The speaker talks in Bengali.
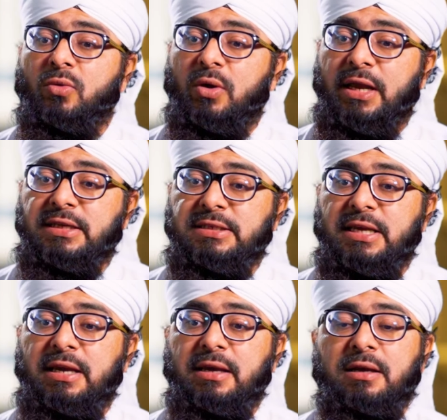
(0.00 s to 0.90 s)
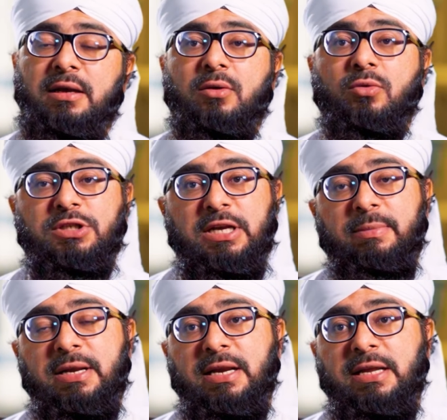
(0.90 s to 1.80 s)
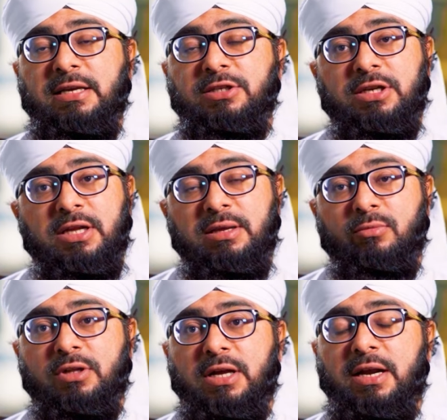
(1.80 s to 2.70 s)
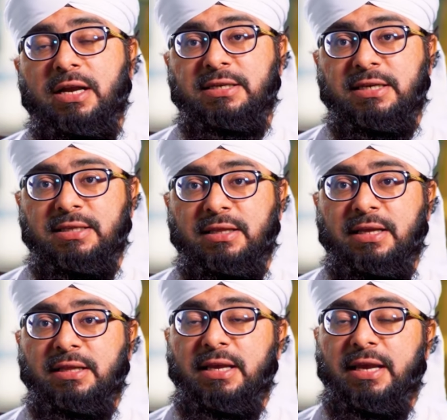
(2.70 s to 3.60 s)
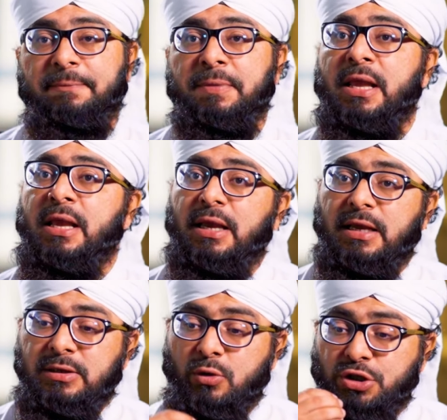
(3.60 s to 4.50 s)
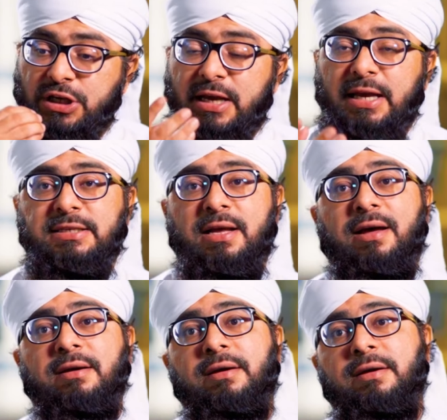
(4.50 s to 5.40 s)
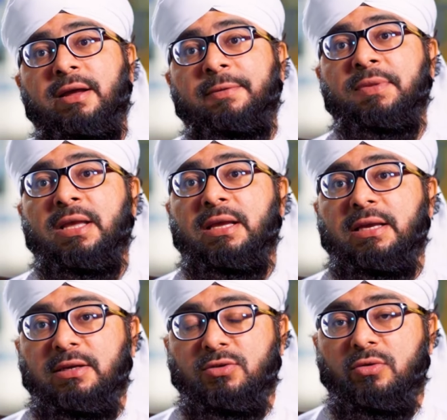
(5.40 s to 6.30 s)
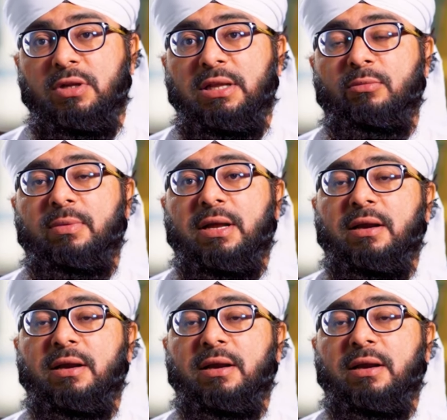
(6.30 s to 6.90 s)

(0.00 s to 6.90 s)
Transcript: তো এমন খুশি উদযাপন করার ব্যাপারে শরীয়তে অনুমতি রয়েছে খুশির প্রকাশ করা এটি সুন্নাতে